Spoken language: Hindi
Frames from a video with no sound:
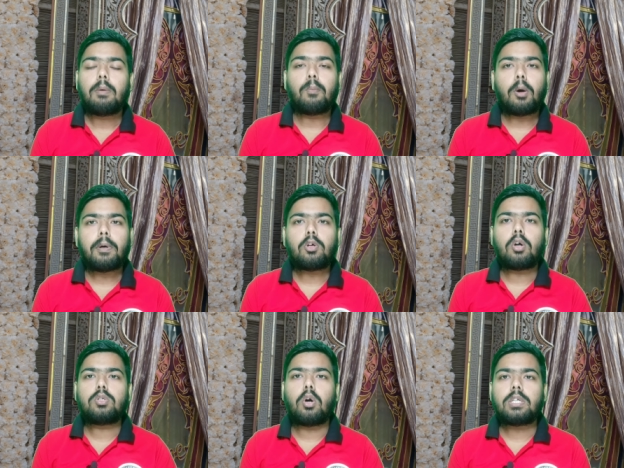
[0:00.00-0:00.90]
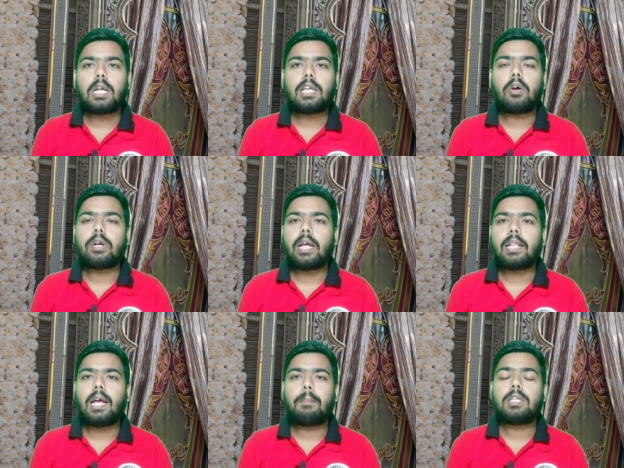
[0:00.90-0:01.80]
मोहम्मद और चौंक जाता है और कहता
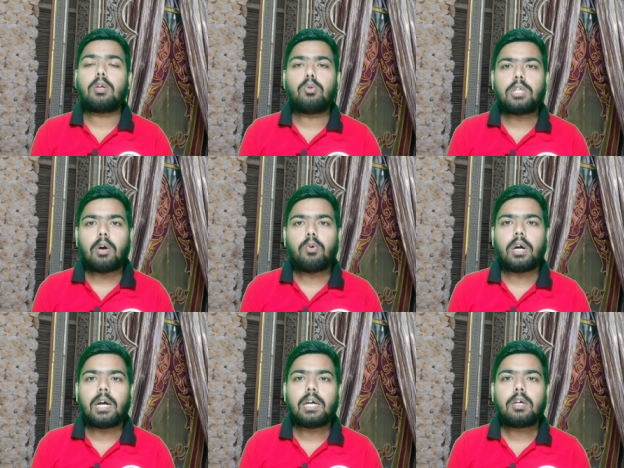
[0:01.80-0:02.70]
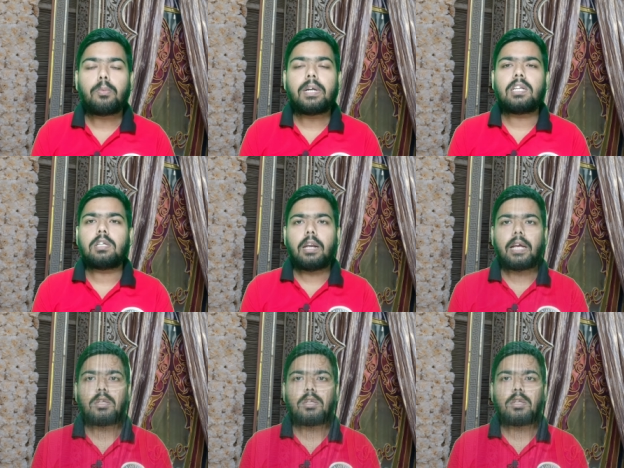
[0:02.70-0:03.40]
है मैं जरूर जाऊंगा तुम्हें टेंशन लेने की